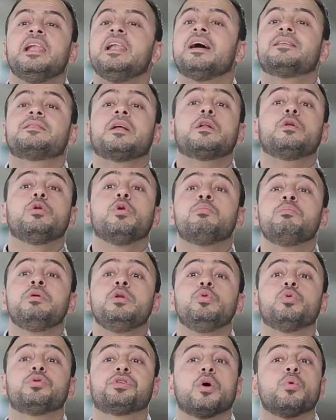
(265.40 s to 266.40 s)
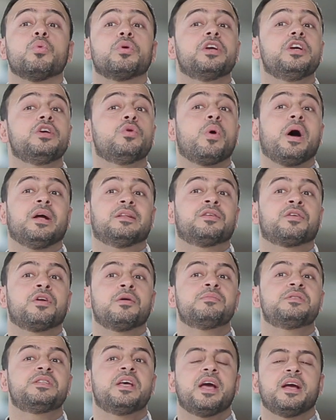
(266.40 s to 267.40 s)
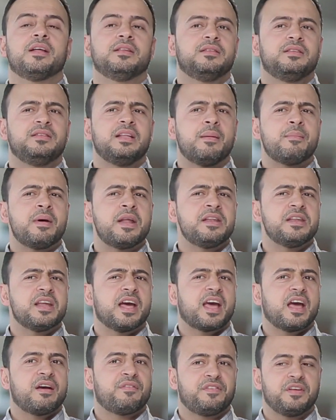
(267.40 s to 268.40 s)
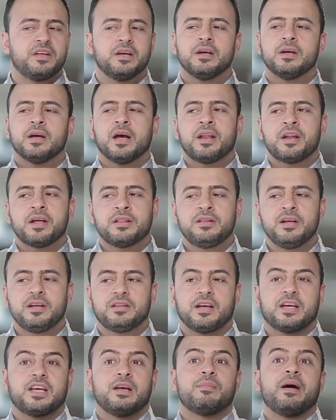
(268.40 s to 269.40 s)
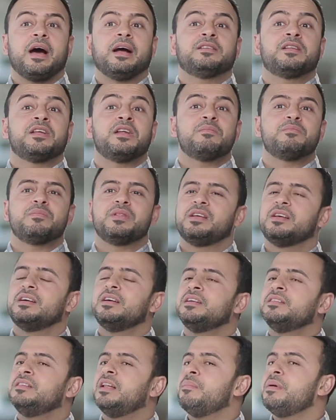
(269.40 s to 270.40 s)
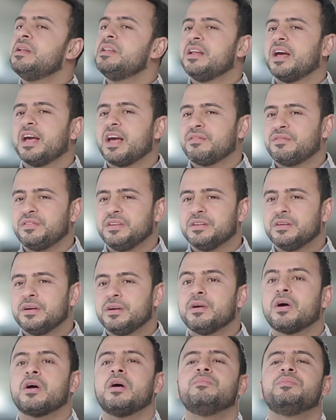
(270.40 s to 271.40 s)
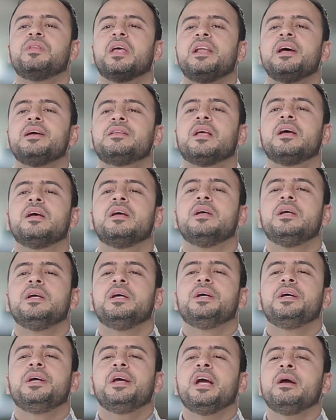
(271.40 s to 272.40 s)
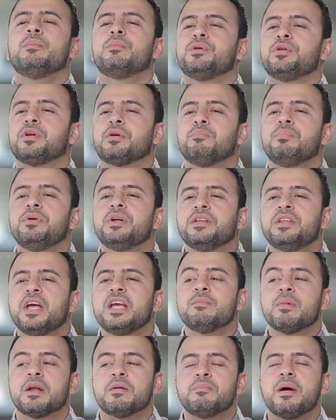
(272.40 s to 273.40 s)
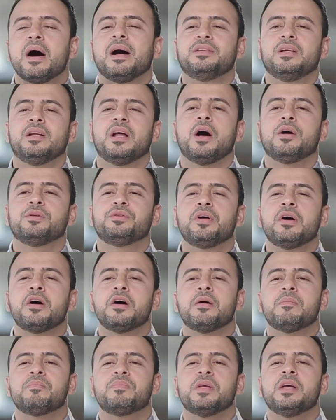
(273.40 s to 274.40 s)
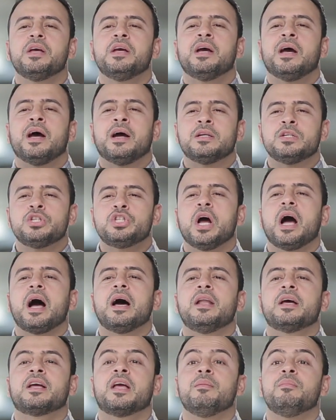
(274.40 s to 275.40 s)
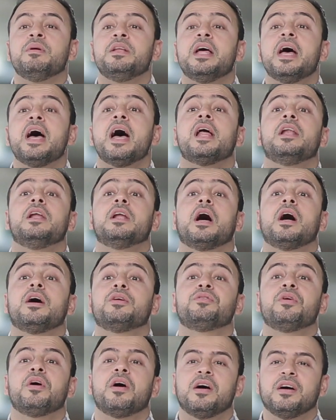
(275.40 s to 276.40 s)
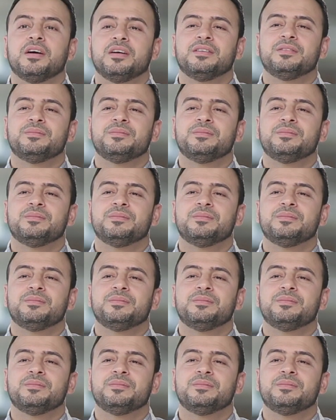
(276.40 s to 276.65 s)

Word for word: لا تطلب منه توقير واحترام زائد ده من خفي أنا اديتك يبقى احترمني ده من خفي رقم تلاتة احمد ربنا دايما بعد العطاء أن جعلك من أهل العطاء